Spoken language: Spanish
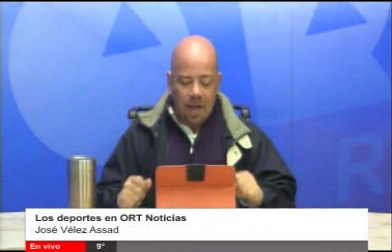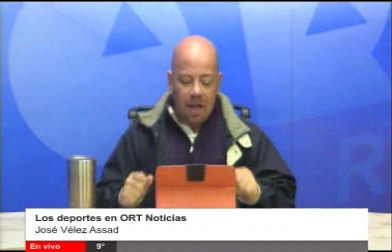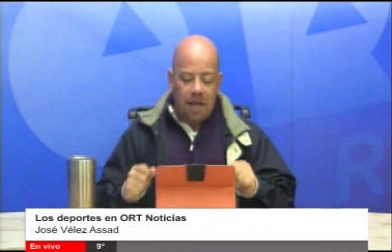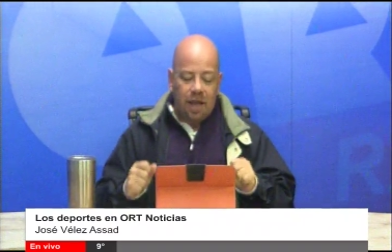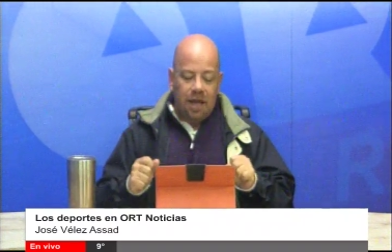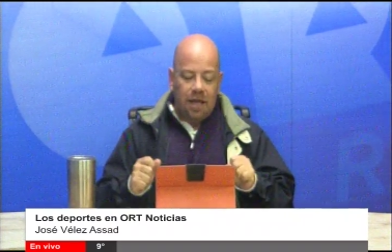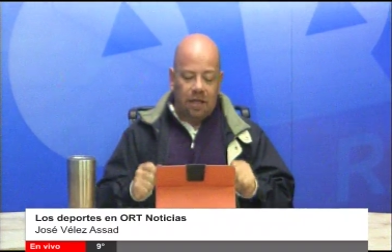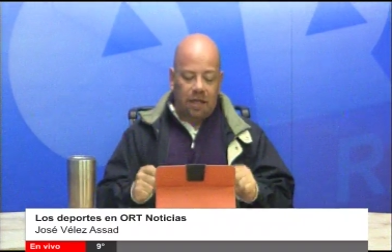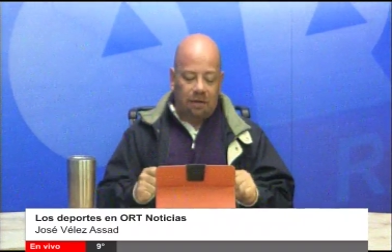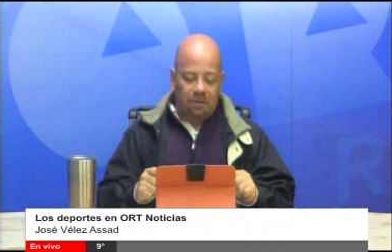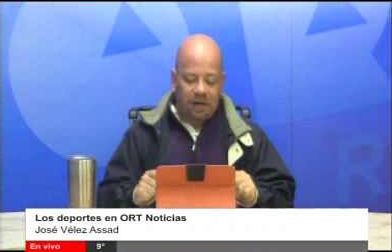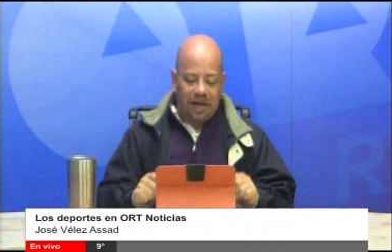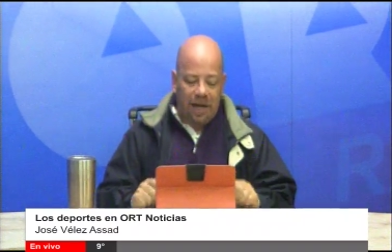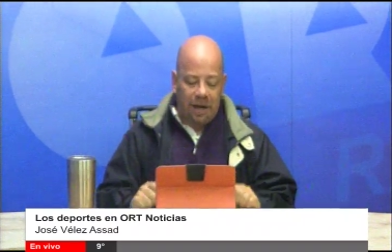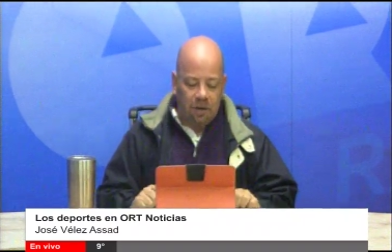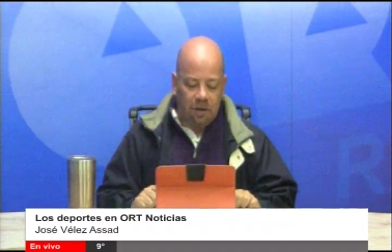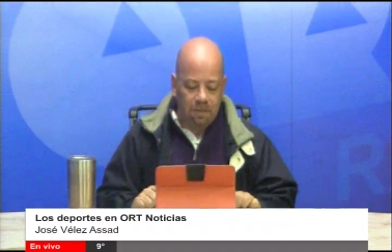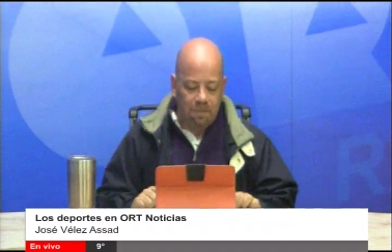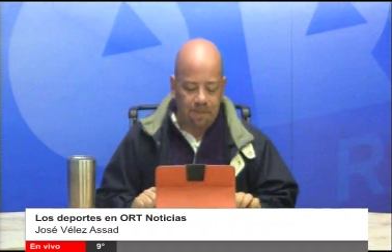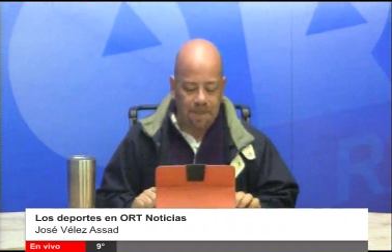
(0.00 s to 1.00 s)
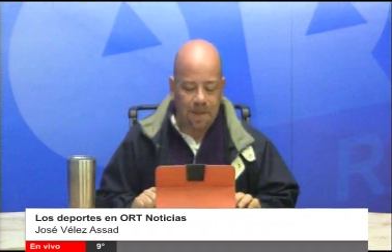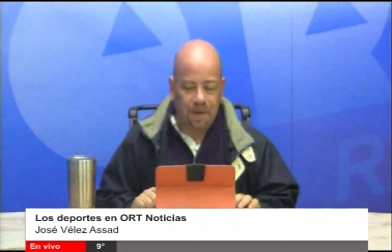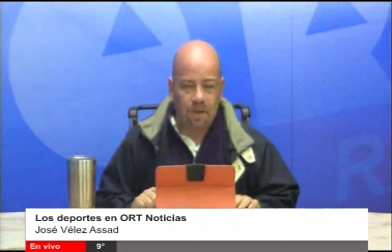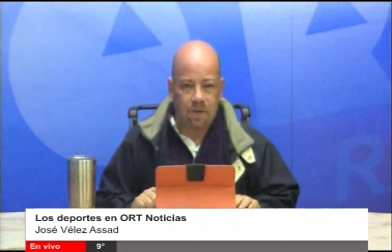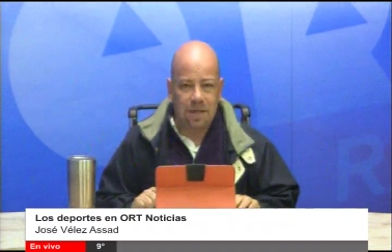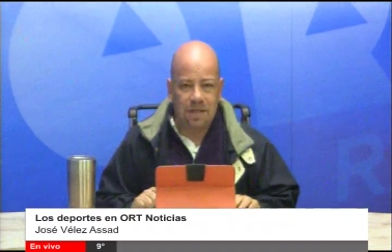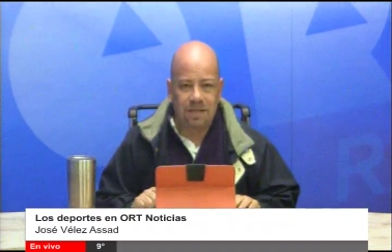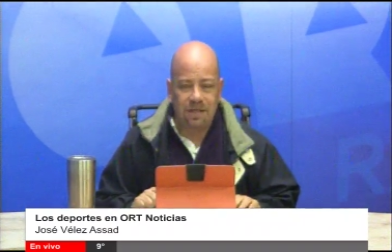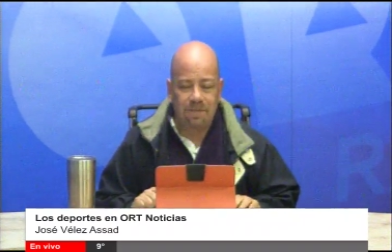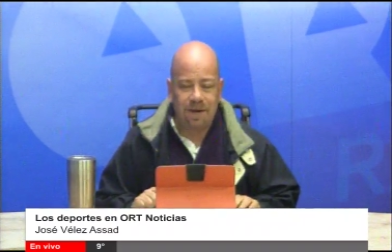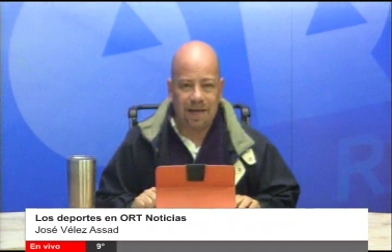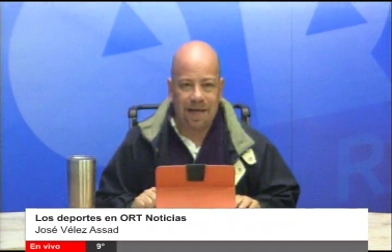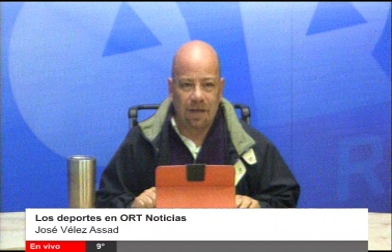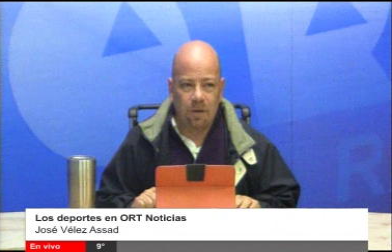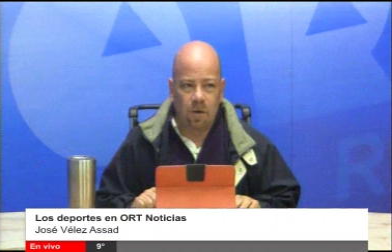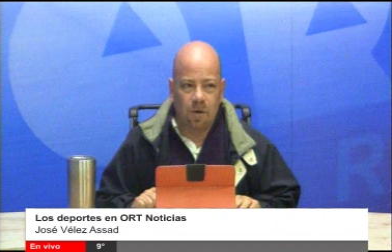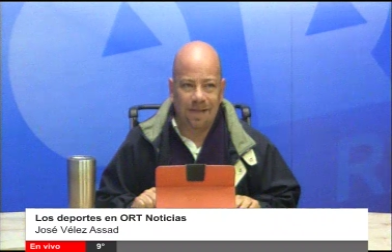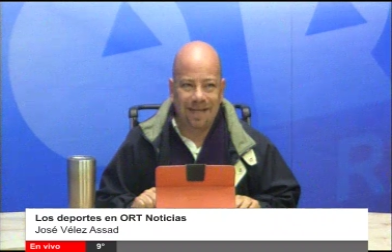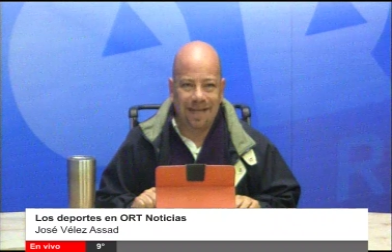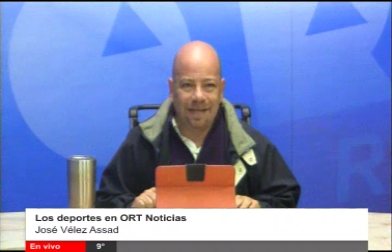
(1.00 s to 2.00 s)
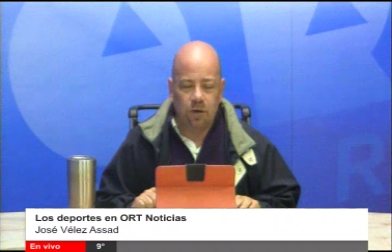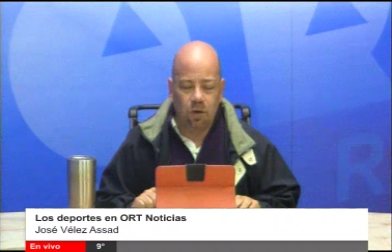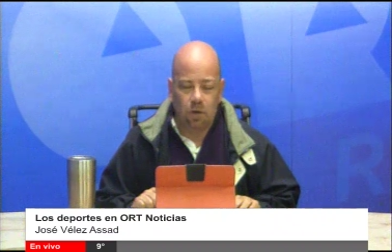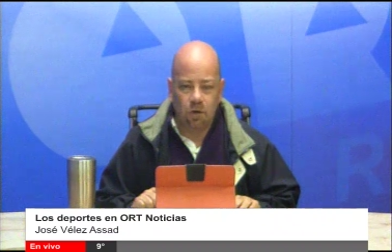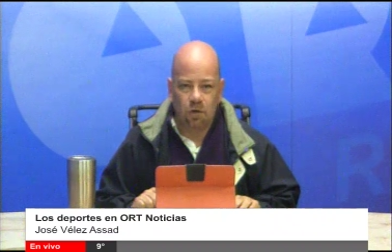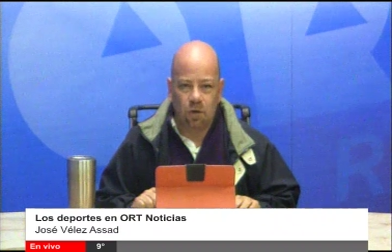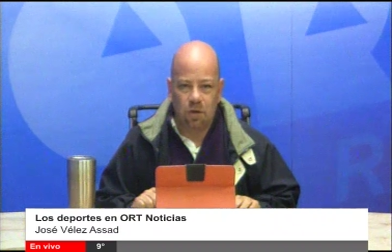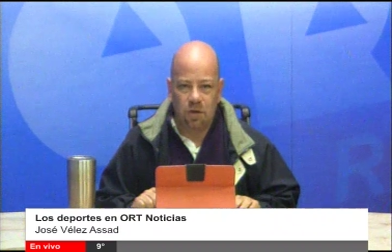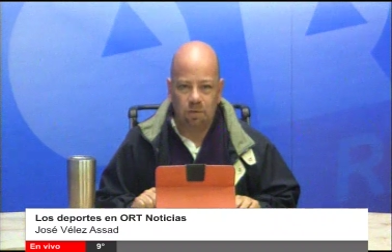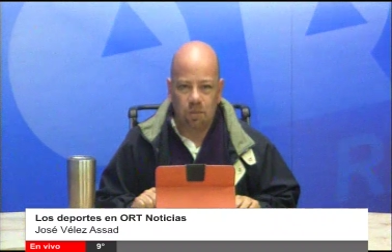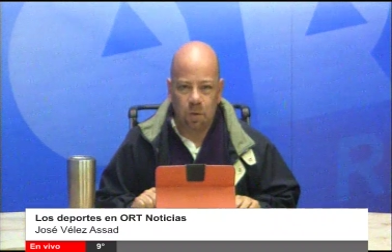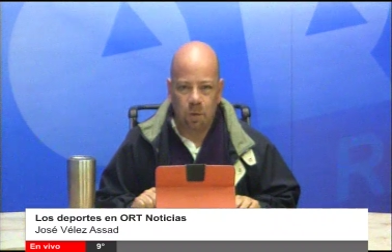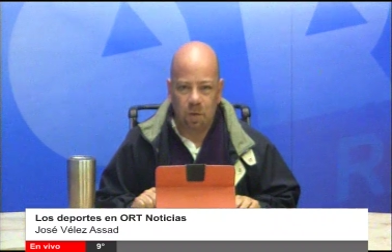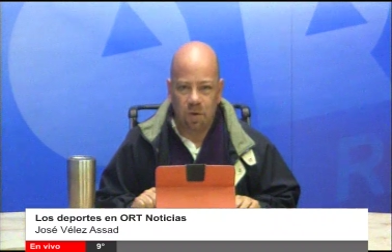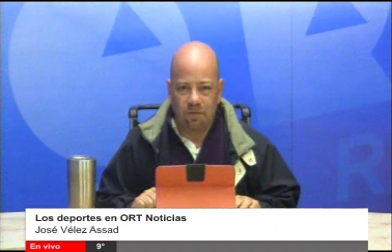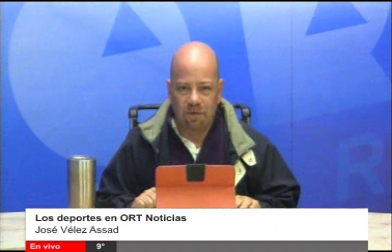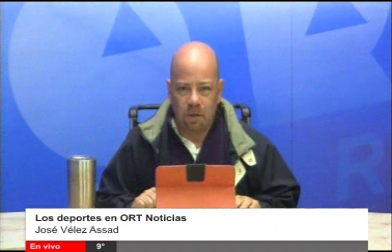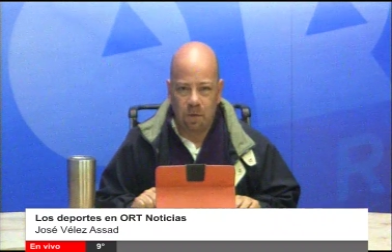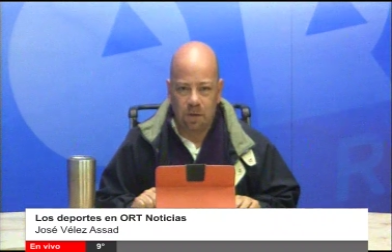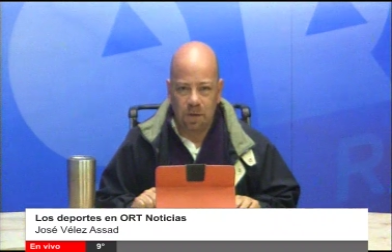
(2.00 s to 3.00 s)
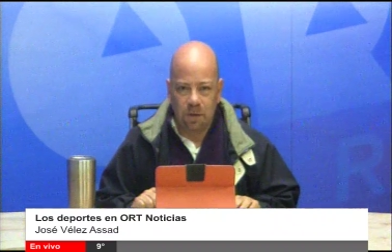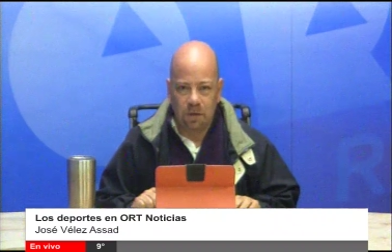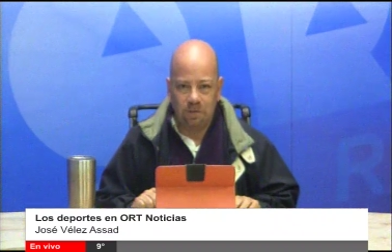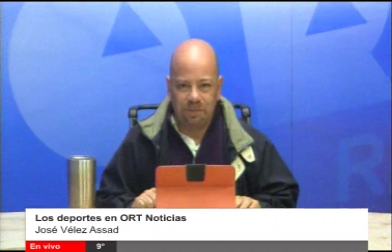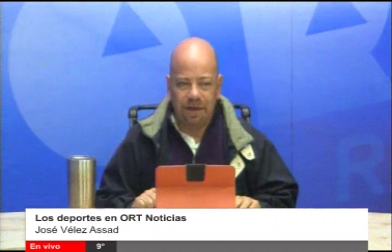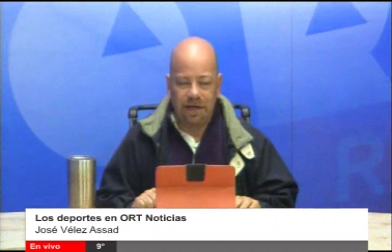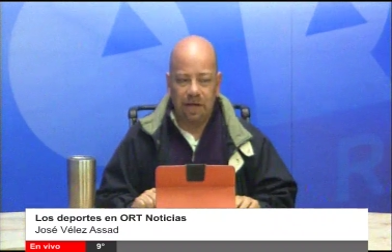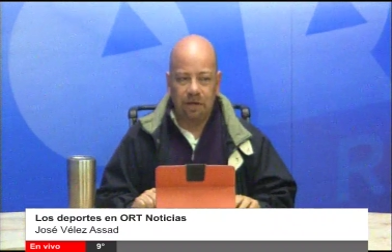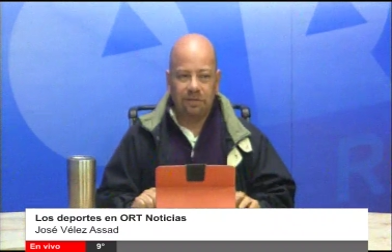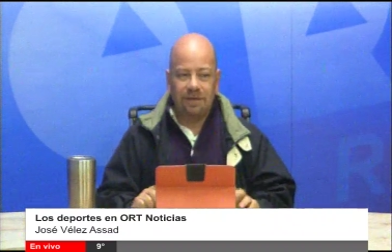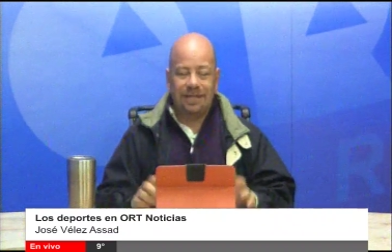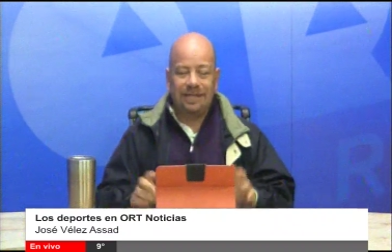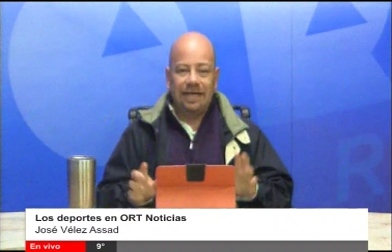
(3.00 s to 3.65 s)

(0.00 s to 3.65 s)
y terminaron con este marcador de dos goles por uno a favor de los mineros.